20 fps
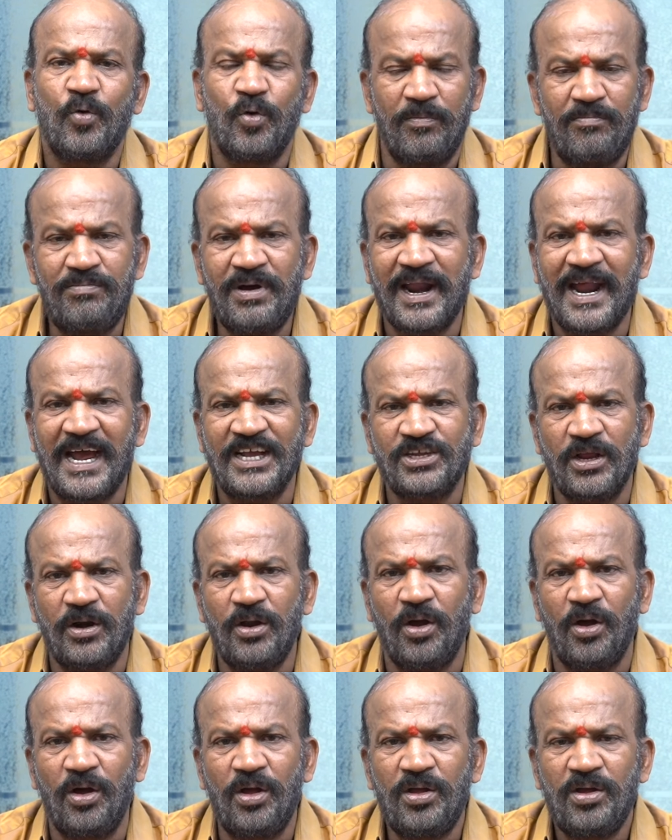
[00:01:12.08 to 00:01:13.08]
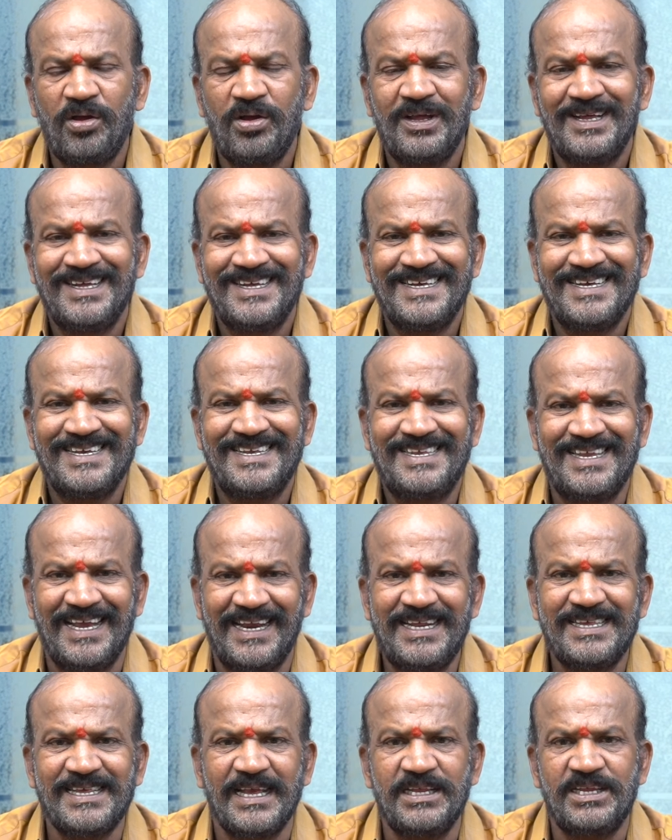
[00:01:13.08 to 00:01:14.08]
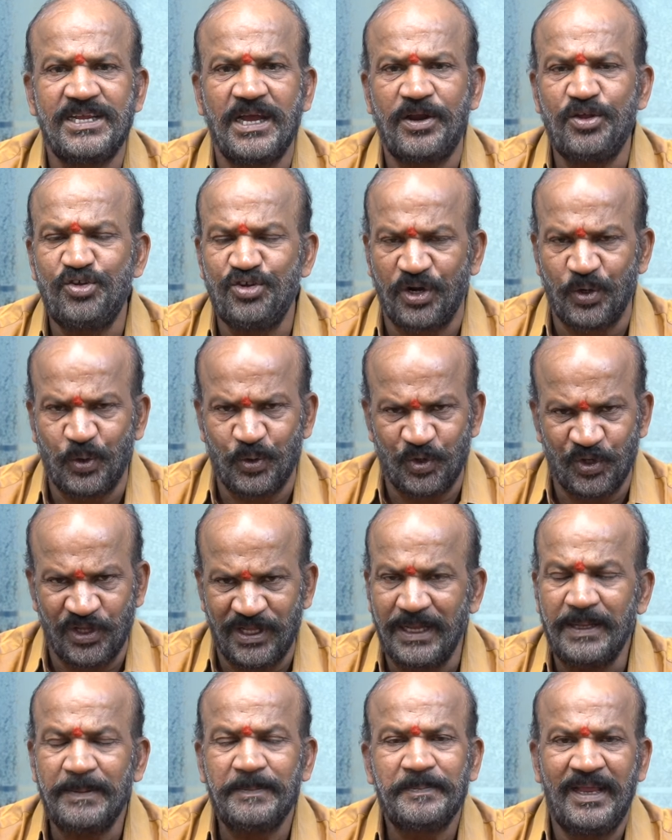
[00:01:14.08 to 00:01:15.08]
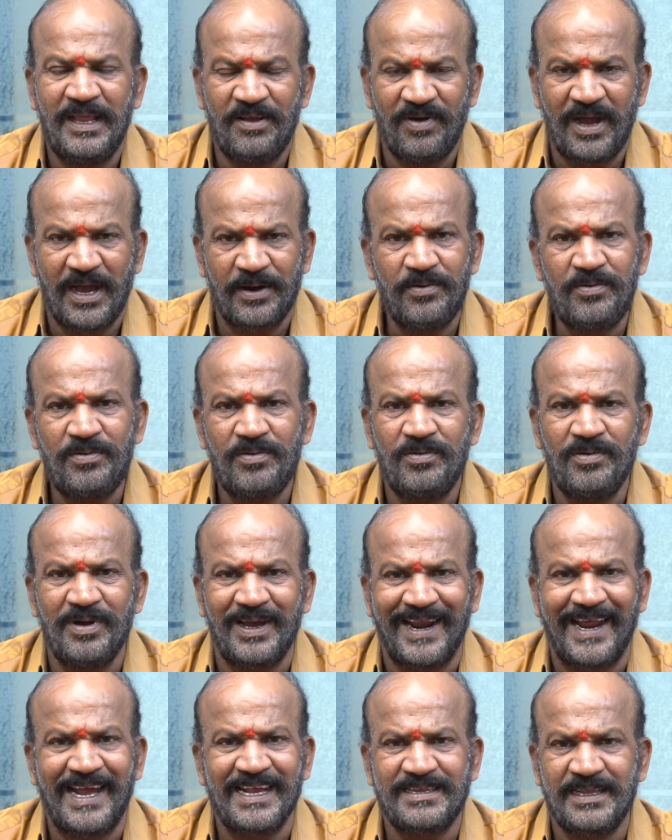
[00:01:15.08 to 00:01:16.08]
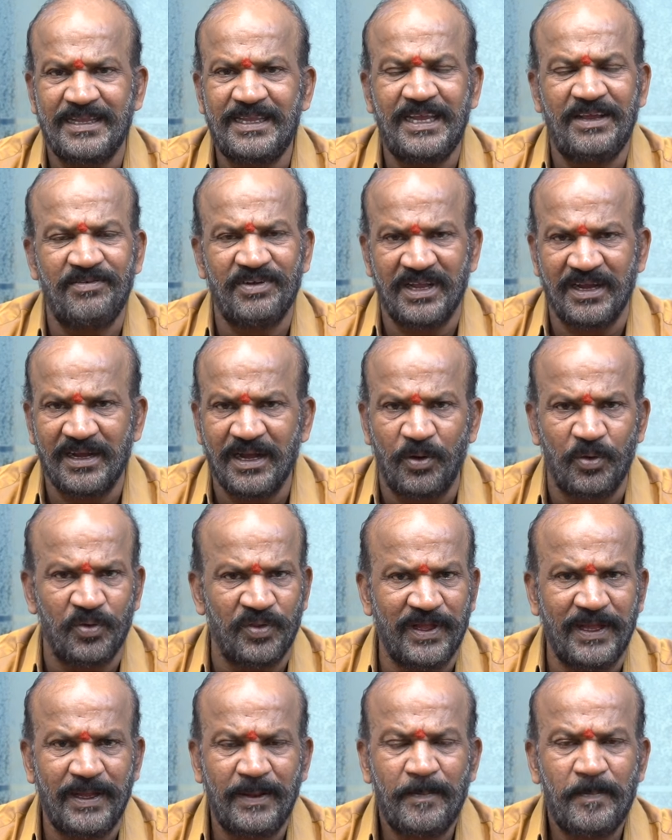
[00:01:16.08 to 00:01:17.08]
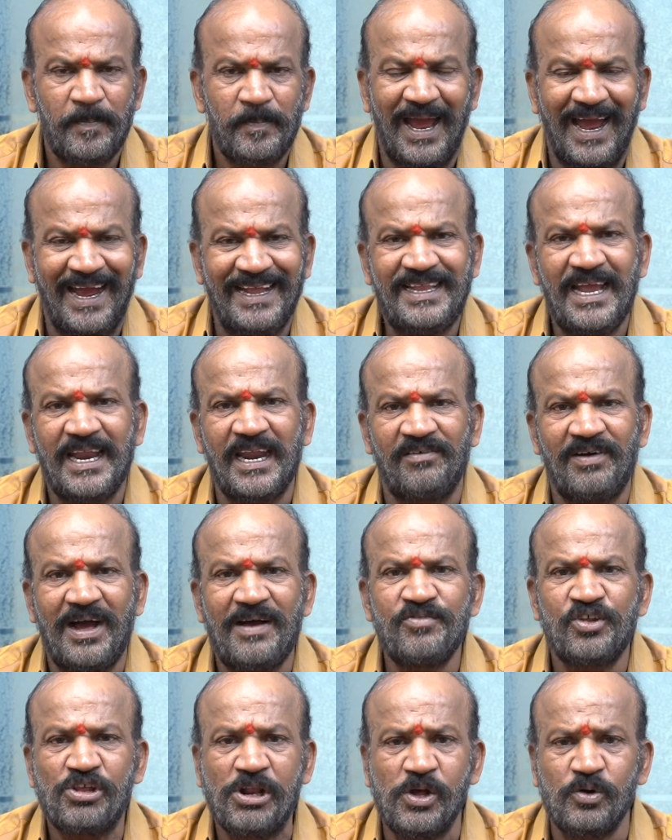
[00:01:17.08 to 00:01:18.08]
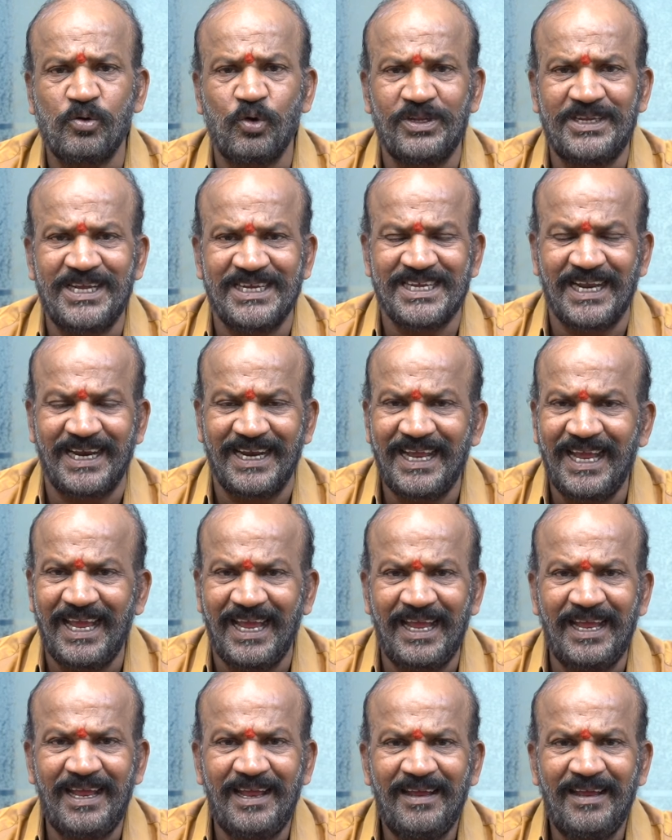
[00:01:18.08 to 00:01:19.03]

కుంభరాశిలో శని సంచారం జరుగుతుంది ఈ వారం గ్రహస్థితి ఈ విధంగా ఉంది అయితే నవాంశలోకి వచ్చేసరికి